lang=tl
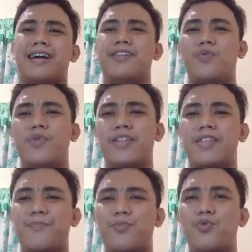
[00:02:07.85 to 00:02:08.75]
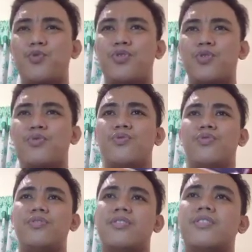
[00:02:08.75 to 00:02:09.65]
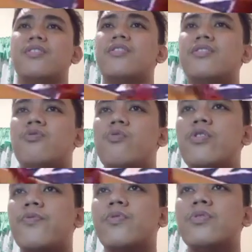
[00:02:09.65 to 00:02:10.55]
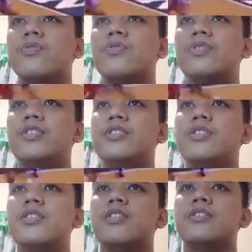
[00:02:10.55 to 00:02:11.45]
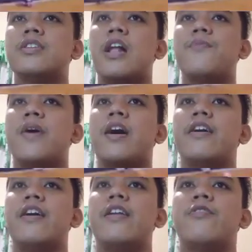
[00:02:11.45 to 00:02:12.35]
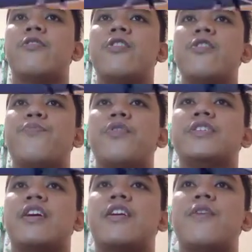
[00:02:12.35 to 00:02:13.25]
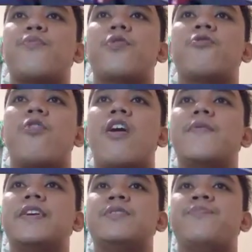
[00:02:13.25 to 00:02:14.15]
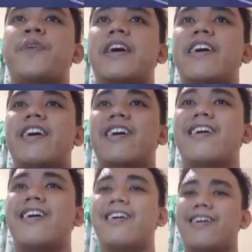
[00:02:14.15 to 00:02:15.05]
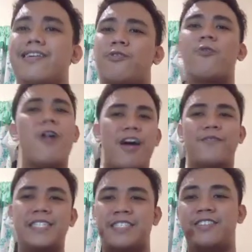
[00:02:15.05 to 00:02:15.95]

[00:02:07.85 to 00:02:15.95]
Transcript: Kaliwete po yun. Rebound. Salva again. Three points again for Travis. Bang! Travis